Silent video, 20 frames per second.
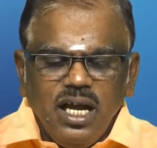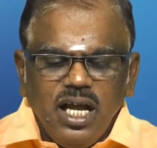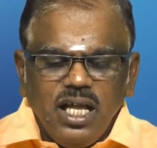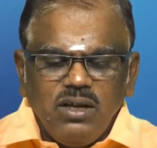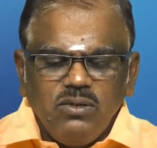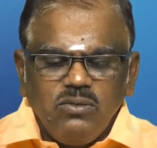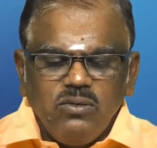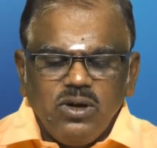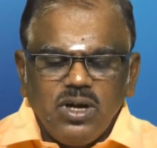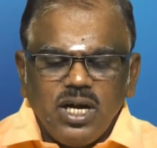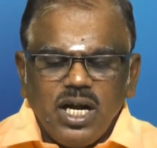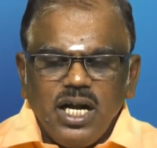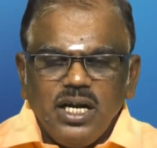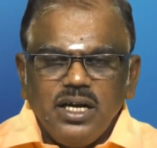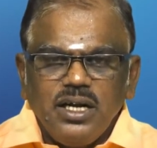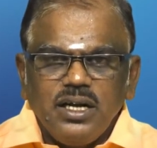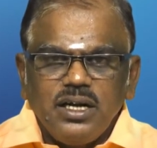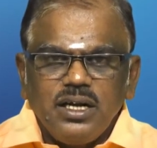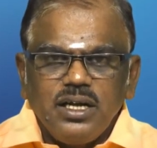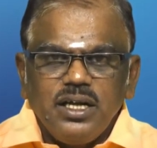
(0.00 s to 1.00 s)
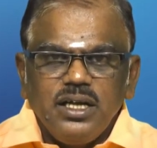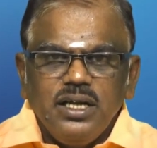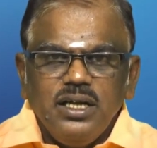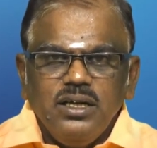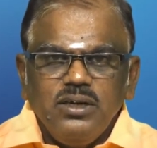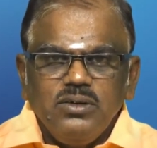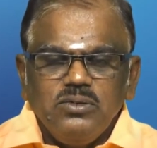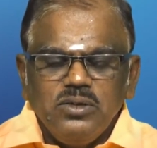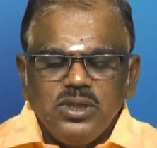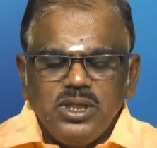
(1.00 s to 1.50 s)
அதில் ஓராண்டிற்கு
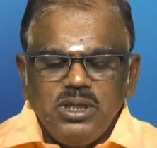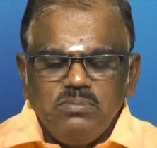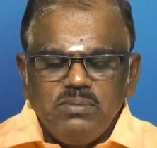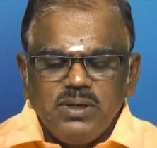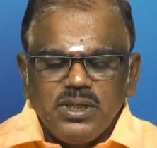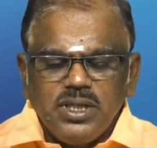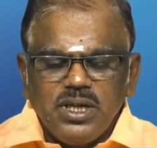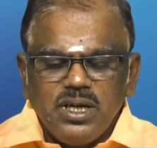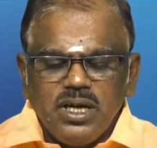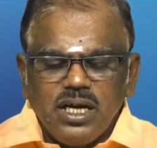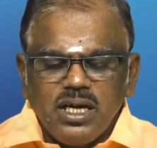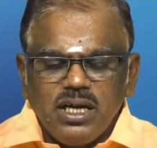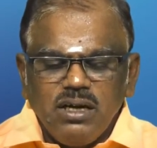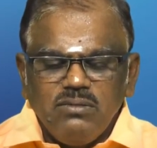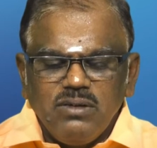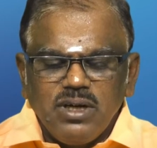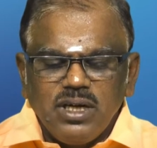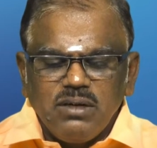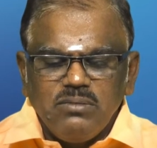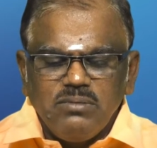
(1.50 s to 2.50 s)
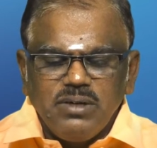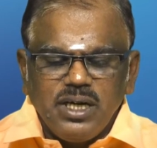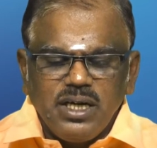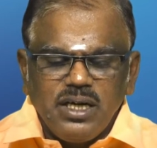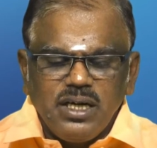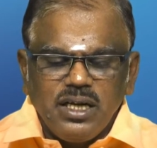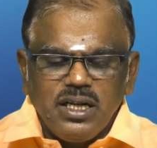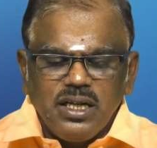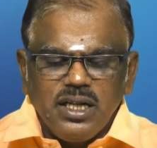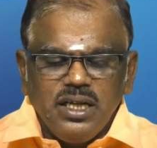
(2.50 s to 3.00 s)
நூற்றி பத்து நாட்கள் வக்கரம்
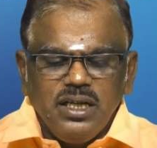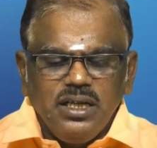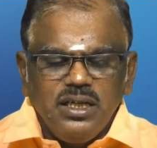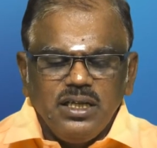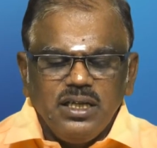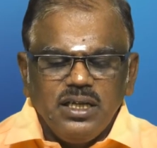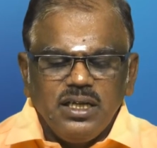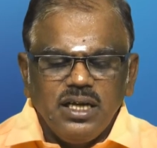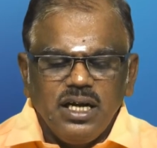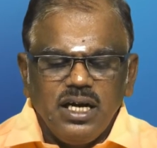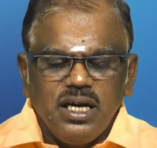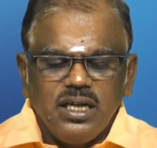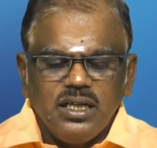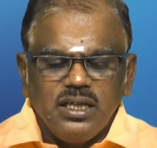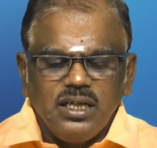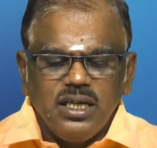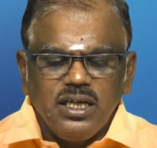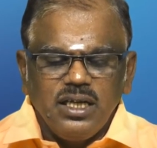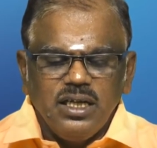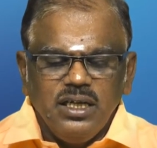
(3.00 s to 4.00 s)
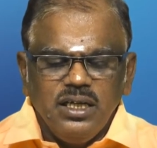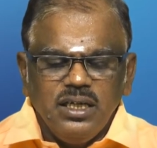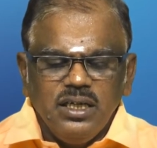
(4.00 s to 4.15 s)
இருக்கின்றது அடுத்து